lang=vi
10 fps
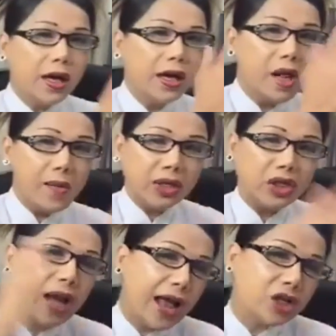khí để mà
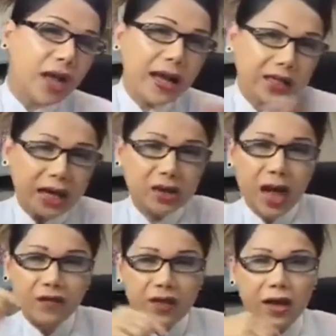sang sát sang
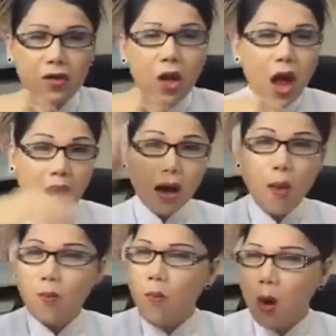sát với nhau.
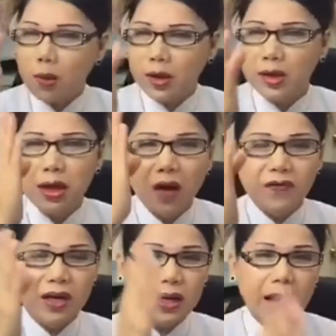Không một người
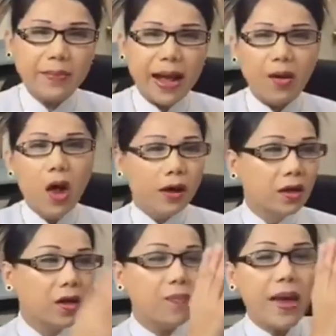dân Việt Nam nào
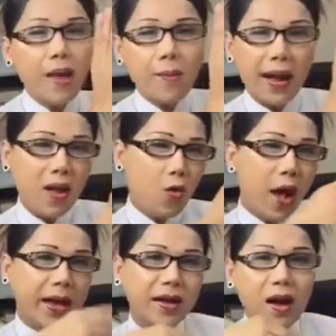được bén mảng
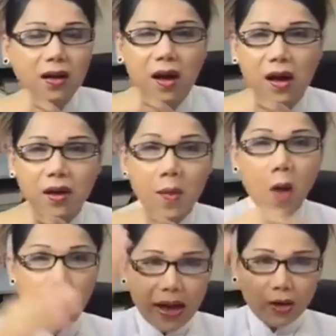qua cái đất đó hết.
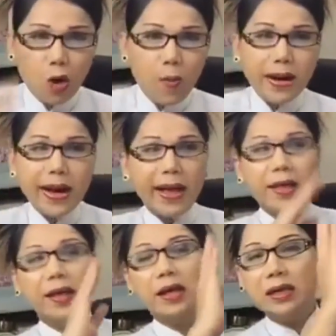Mặc dù bên
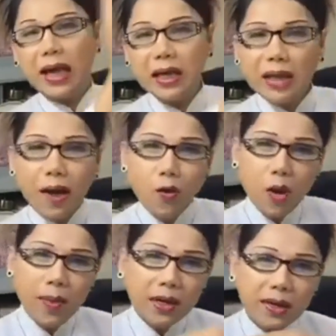đây nhìn thấy thấu
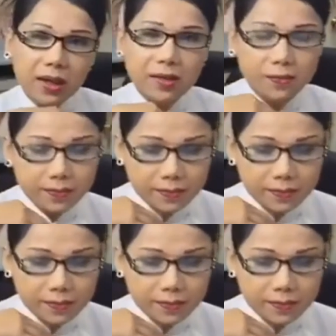ở bên kia